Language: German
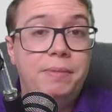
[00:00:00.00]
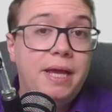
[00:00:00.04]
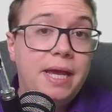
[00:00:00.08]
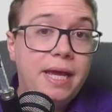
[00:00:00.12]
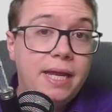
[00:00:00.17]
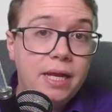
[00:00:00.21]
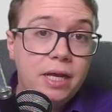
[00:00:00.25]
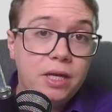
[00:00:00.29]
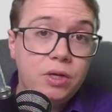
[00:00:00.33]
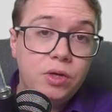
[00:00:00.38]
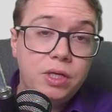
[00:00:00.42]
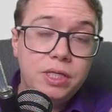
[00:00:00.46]
Ihr
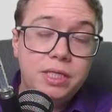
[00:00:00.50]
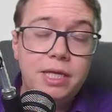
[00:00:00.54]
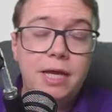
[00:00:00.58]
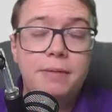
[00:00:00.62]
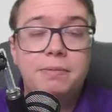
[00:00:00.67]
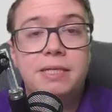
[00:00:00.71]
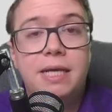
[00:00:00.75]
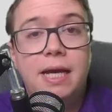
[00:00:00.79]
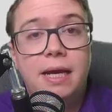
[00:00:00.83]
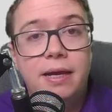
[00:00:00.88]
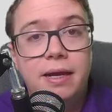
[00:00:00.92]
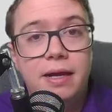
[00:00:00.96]
erinnert euch, ich
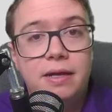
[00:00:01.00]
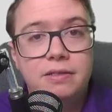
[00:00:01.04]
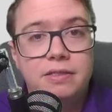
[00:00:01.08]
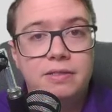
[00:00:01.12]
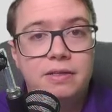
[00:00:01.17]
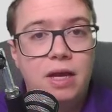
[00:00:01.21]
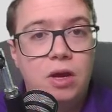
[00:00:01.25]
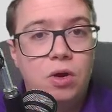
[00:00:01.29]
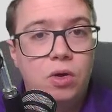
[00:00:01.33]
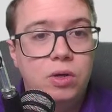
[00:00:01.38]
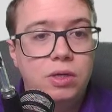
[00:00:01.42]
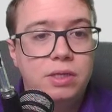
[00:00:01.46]
habe es
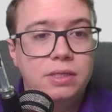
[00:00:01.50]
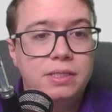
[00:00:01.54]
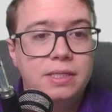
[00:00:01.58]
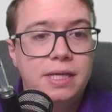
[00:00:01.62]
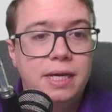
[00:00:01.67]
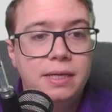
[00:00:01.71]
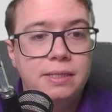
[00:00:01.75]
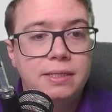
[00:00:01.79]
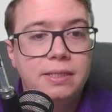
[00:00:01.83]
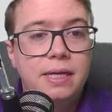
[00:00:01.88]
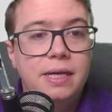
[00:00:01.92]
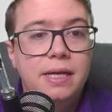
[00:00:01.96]
eingangs auch
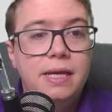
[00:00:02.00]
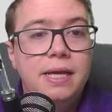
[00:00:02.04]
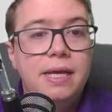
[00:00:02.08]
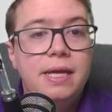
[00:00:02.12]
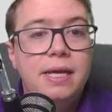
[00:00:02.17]
gesagt,